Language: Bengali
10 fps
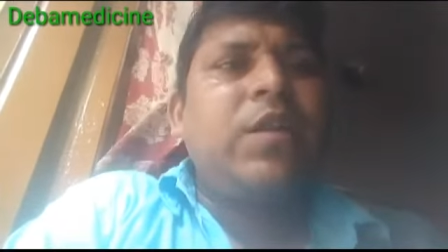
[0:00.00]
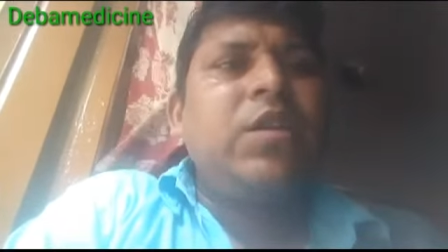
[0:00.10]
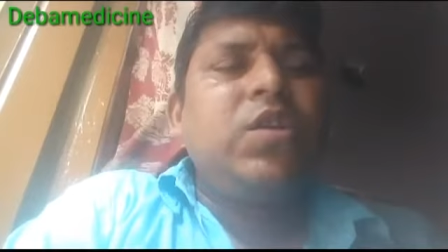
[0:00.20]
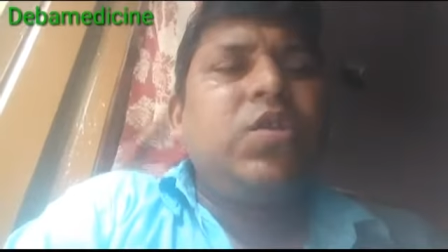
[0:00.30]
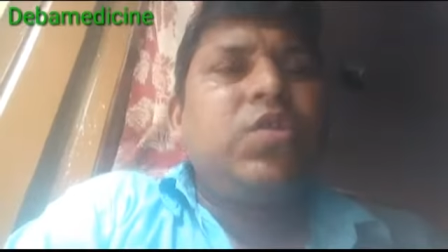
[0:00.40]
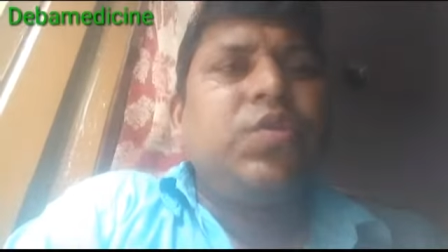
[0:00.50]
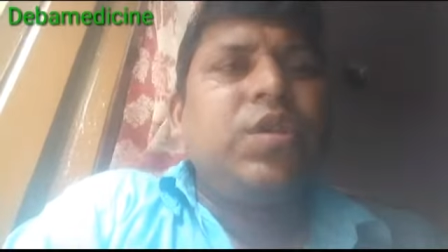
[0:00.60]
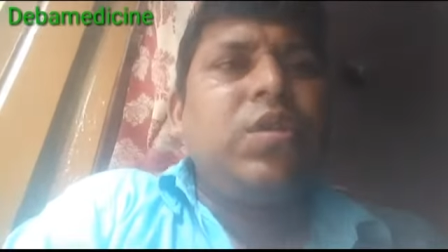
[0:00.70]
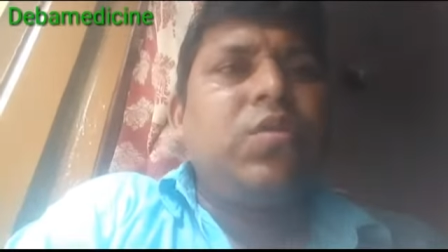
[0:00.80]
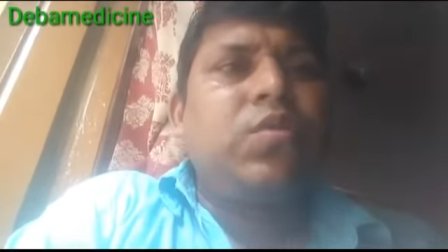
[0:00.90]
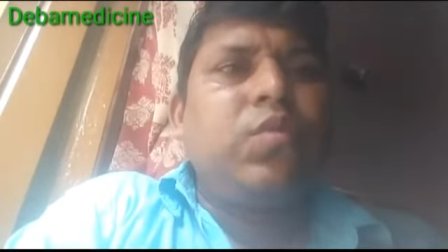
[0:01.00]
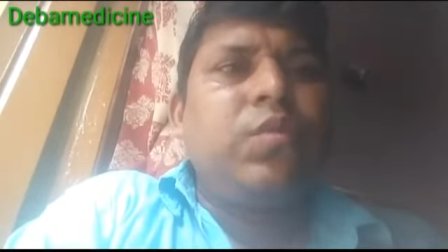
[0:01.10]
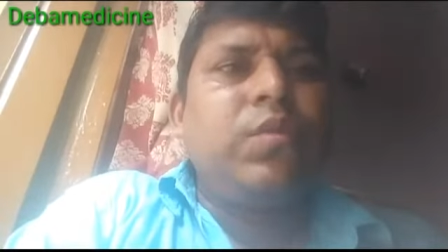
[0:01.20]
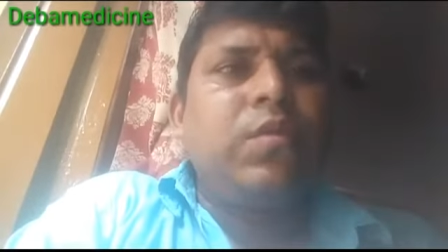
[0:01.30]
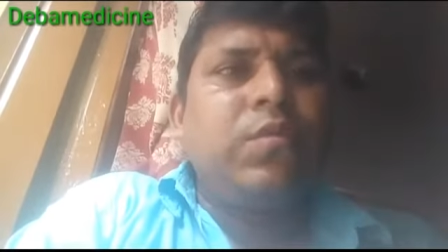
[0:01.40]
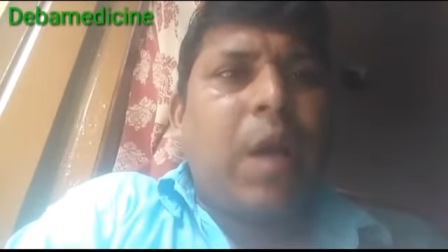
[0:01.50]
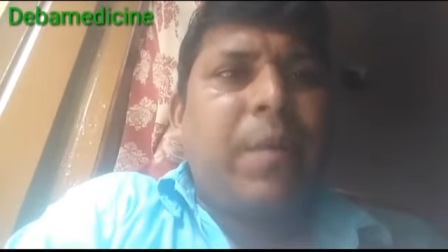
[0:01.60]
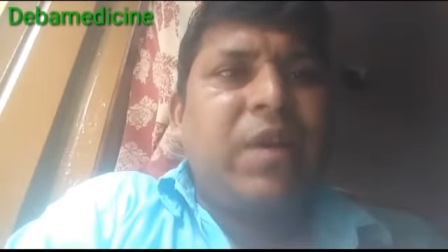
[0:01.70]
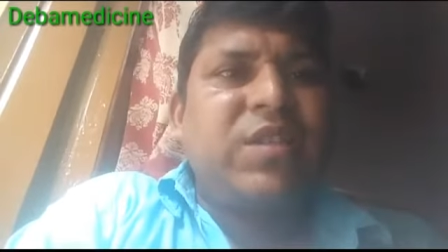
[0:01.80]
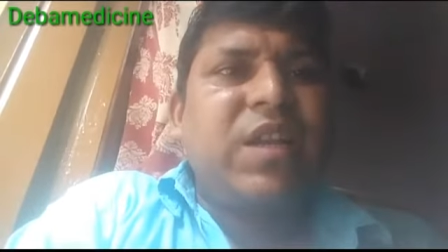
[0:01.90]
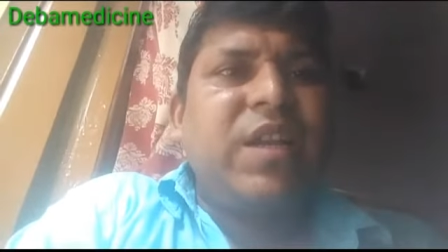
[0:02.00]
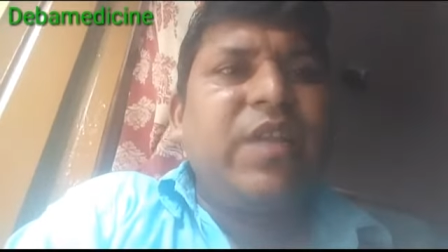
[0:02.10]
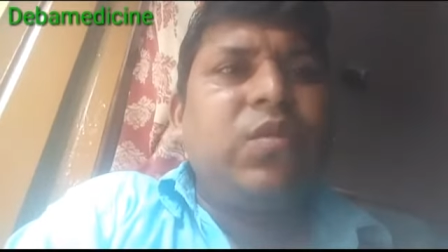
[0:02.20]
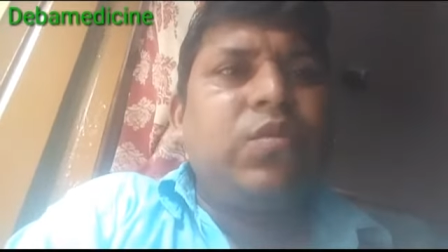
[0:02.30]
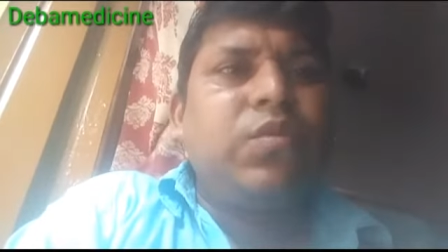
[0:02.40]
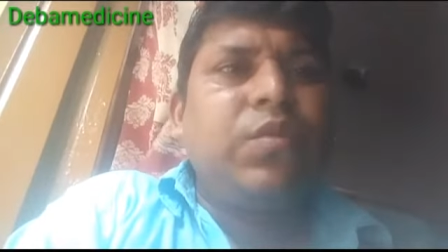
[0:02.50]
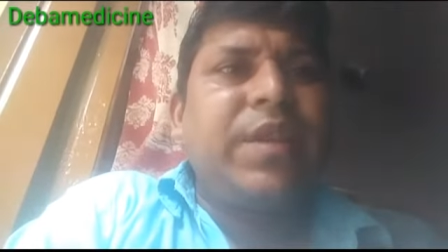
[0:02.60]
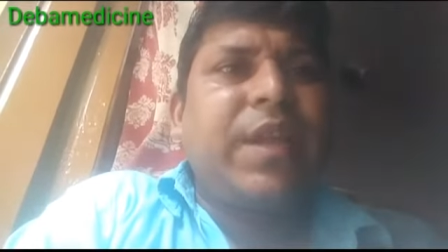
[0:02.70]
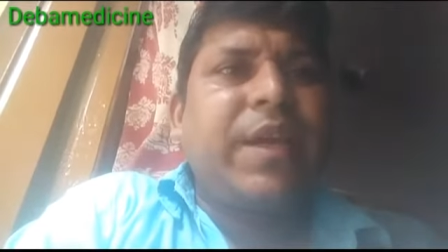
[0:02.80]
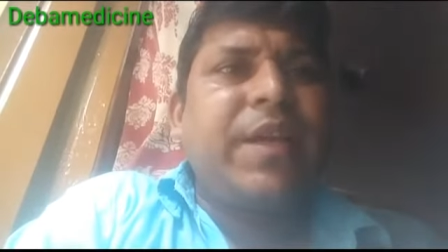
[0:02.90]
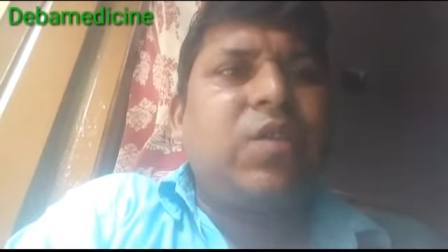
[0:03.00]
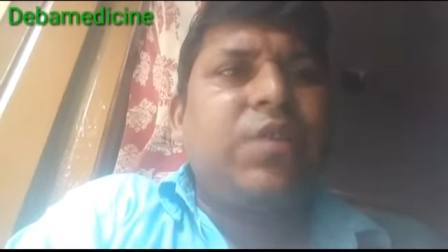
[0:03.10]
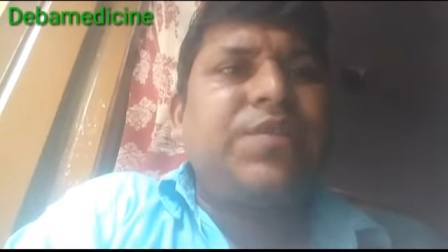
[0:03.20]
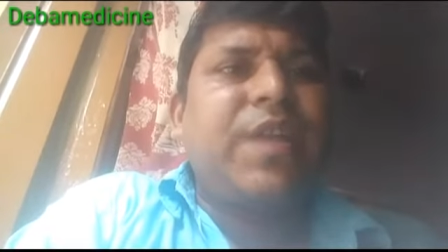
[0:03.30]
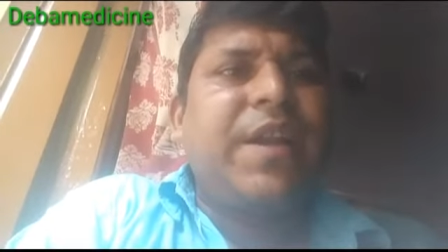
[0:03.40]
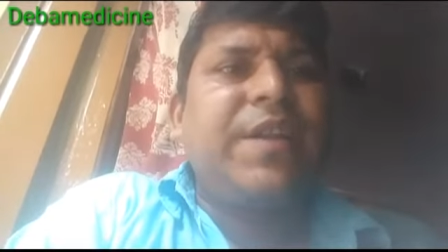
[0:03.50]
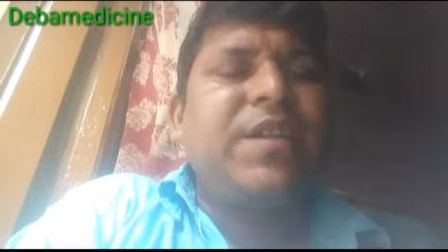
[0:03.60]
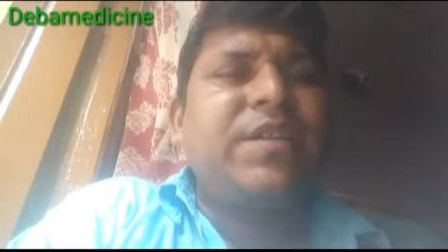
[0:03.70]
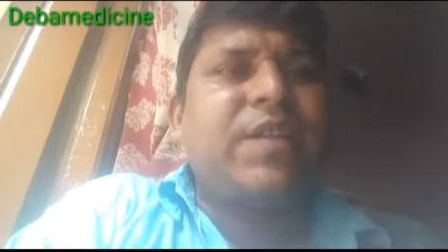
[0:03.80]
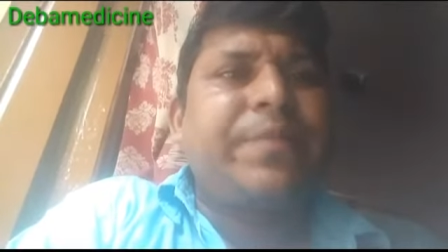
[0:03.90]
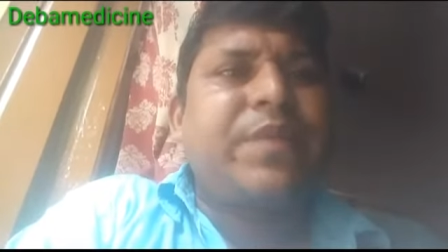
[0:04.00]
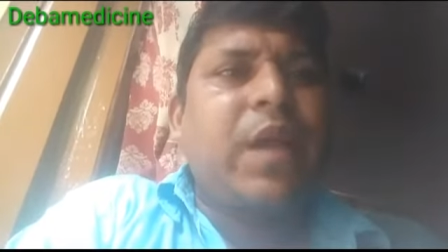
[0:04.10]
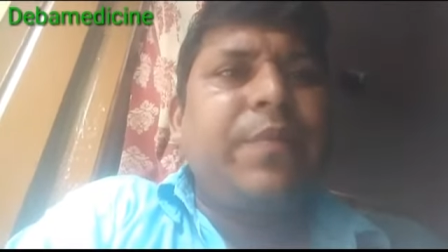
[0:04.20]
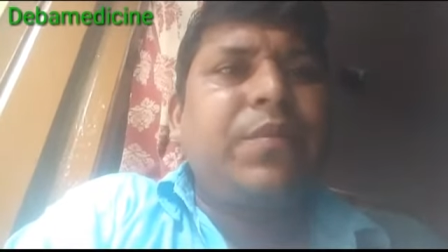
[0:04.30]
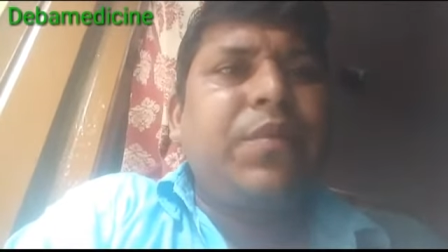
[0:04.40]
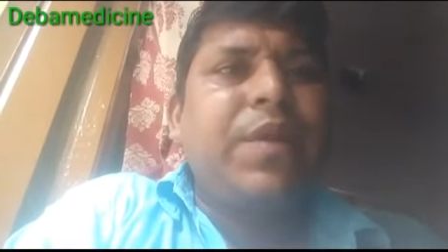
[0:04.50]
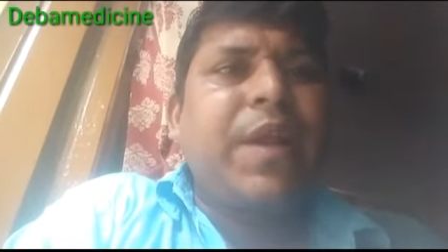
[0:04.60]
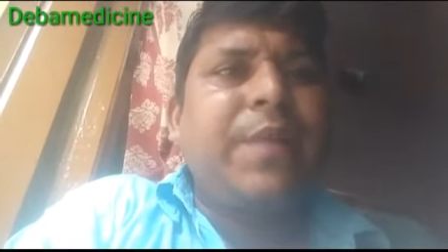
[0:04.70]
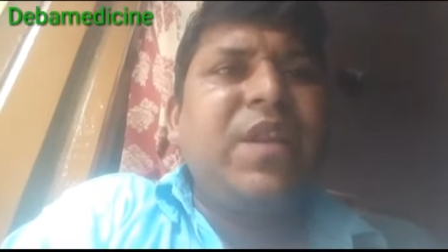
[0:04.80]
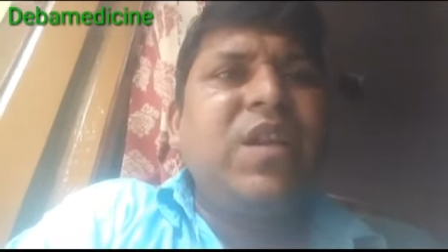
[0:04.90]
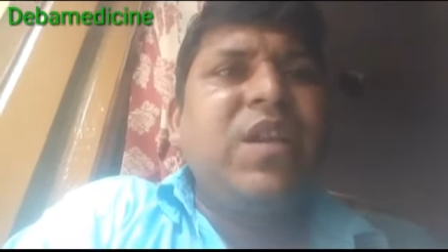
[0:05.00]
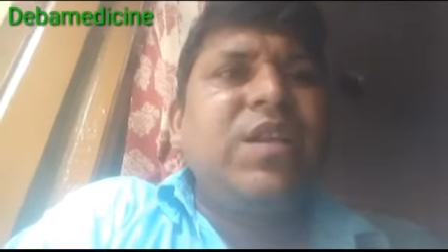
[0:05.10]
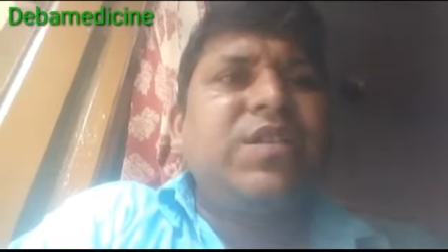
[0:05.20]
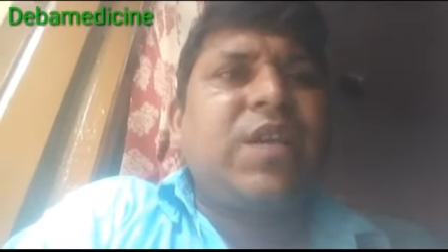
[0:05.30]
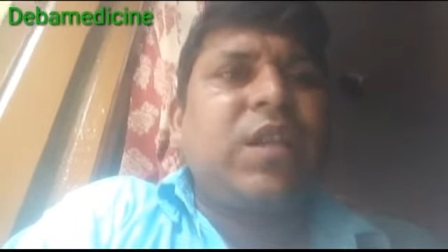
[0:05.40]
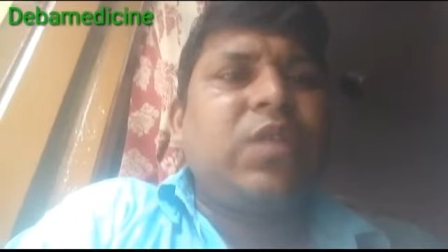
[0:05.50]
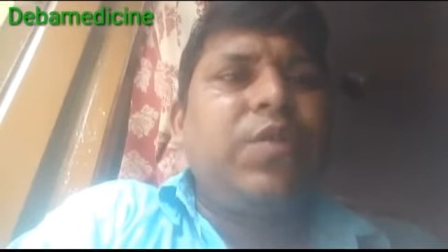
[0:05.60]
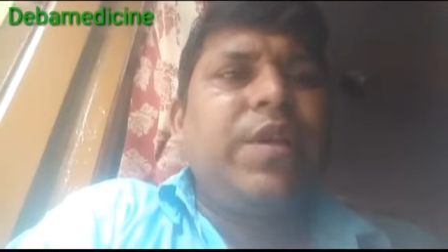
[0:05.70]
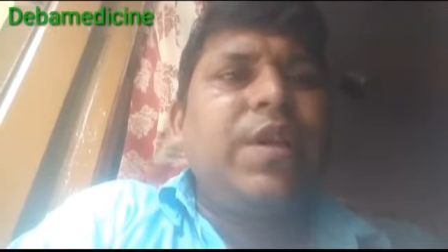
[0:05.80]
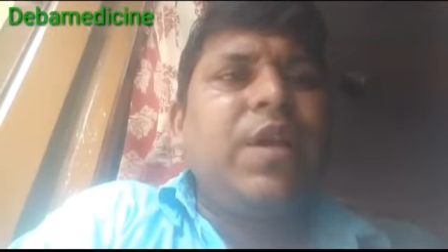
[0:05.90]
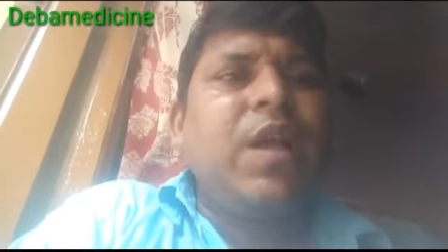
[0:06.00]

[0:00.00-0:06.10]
আর যদি নতুন আমার চ্যানেলে নতুন হয়ে থাকেন তাহলে চ্যানেলটি সাবস্ক্রাইব করে রাখবেন যাতে করে